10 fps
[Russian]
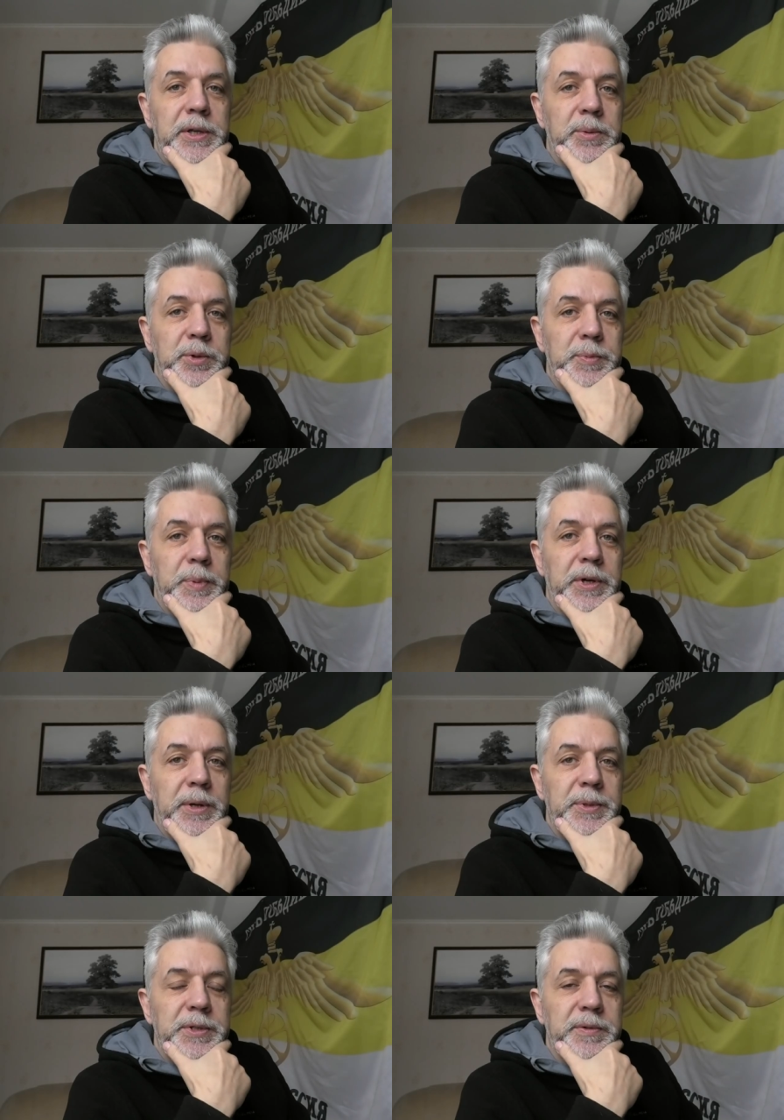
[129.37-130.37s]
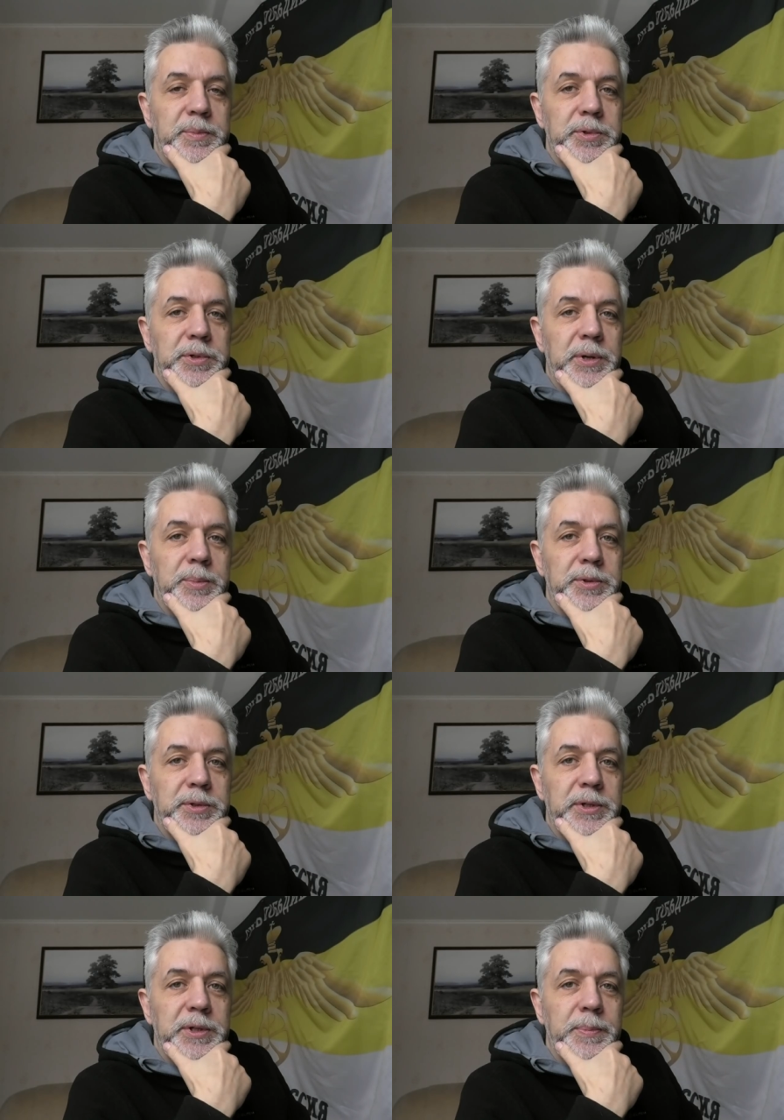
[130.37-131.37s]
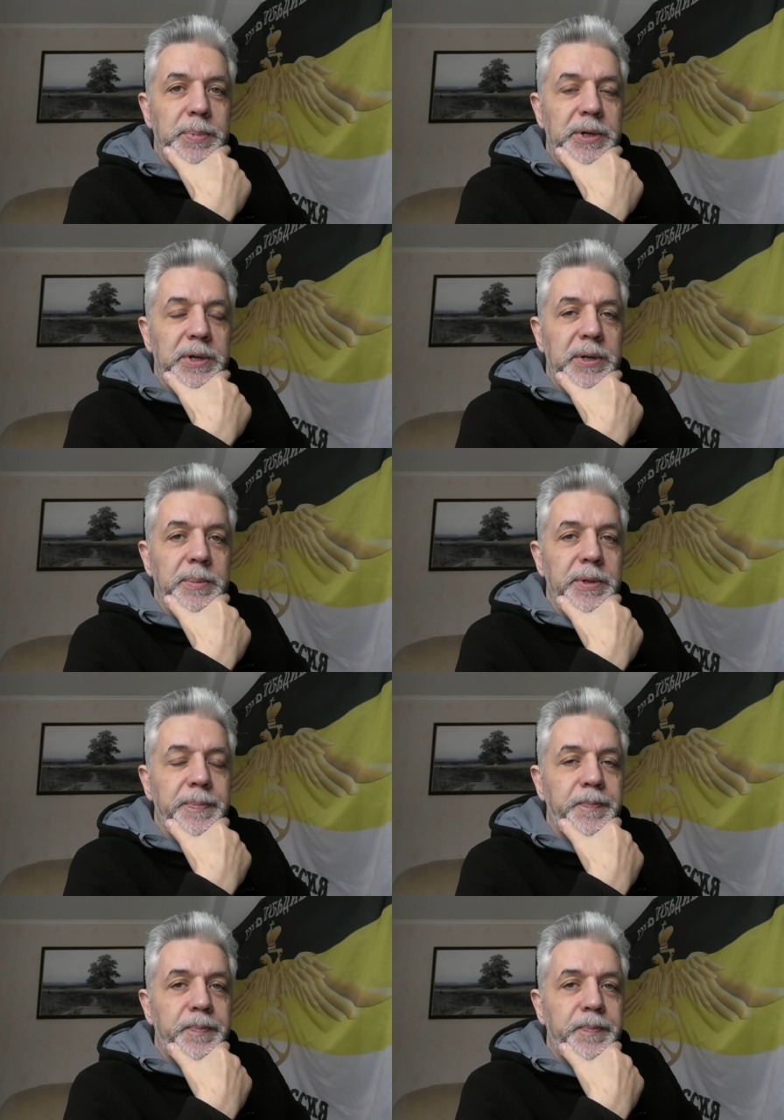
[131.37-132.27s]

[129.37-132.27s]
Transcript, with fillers: какой из программистов будет работать над этой программой.